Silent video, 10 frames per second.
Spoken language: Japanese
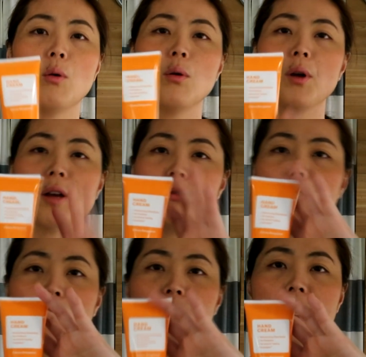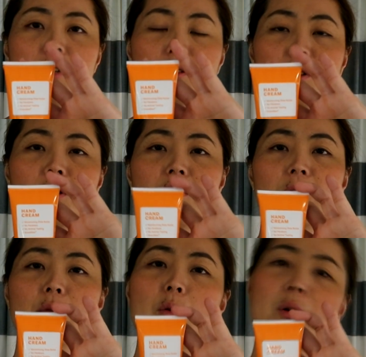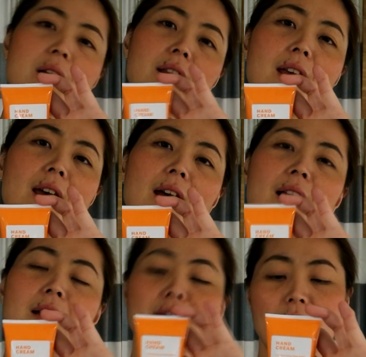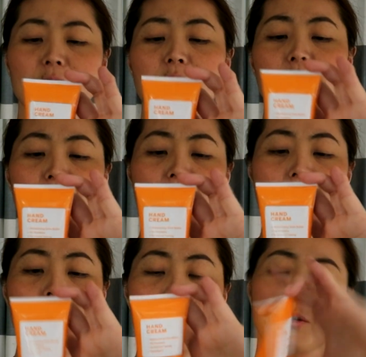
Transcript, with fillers: これぐらいのサイズなんですけど、これで$3 で、